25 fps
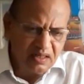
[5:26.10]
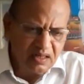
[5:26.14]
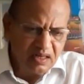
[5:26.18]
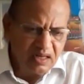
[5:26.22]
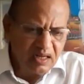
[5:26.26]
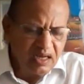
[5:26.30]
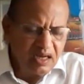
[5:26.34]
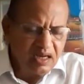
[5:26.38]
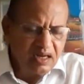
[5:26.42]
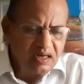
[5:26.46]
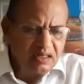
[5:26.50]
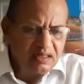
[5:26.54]

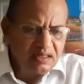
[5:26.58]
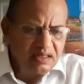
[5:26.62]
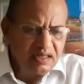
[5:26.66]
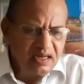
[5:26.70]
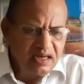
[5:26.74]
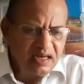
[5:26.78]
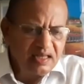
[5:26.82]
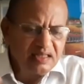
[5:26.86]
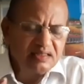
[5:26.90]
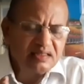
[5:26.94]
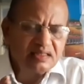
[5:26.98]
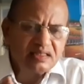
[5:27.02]
நான்
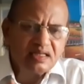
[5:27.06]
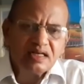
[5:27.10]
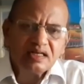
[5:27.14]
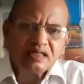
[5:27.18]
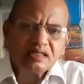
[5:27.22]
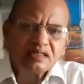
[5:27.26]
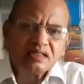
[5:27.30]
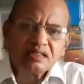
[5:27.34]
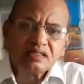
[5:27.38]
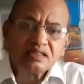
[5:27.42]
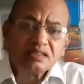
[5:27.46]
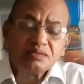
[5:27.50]

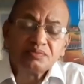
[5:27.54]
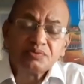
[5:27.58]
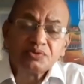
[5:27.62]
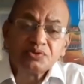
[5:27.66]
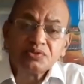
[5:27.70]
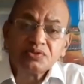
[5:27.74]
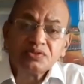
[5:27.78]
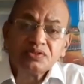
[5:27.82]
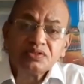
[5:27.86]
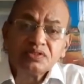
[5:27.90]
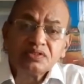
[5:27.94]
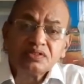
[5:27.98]
இளைஞனாக இருந்த
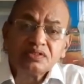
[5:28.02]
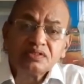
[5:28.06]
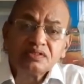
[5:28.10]
பொழுது